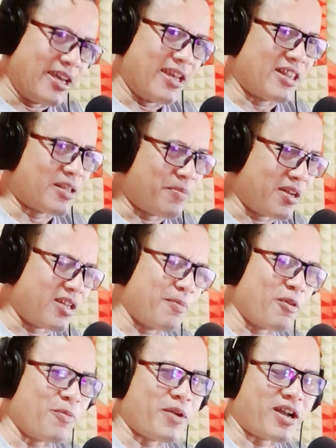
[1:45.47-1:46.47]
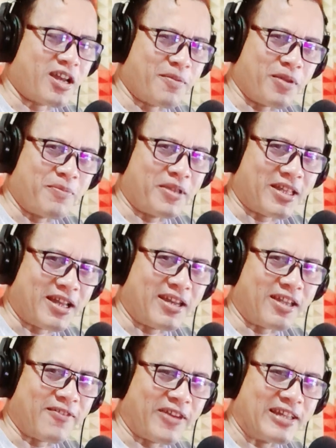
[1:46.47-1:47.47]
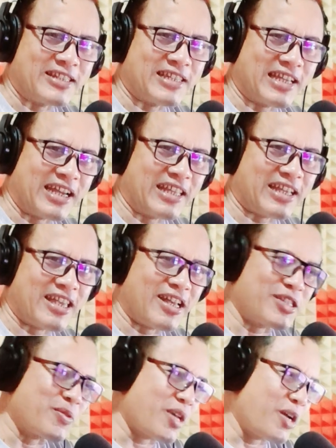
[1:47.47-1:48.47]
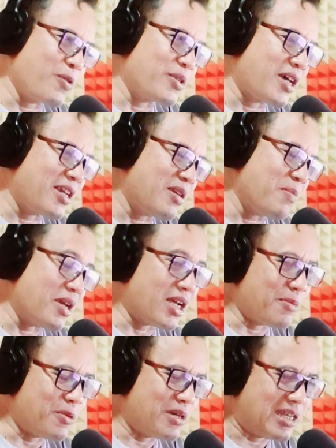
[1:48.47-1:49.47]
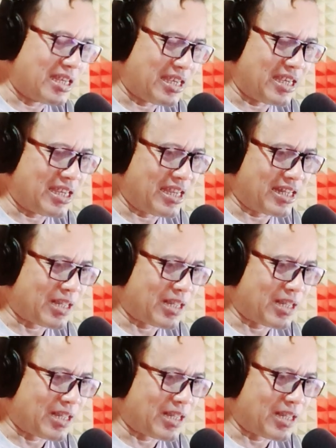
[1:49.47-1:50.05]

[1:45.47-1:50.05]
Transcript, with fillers: Ini tembang yang merupakan permintaan dari fans kita yang sudah ikutan bergabung di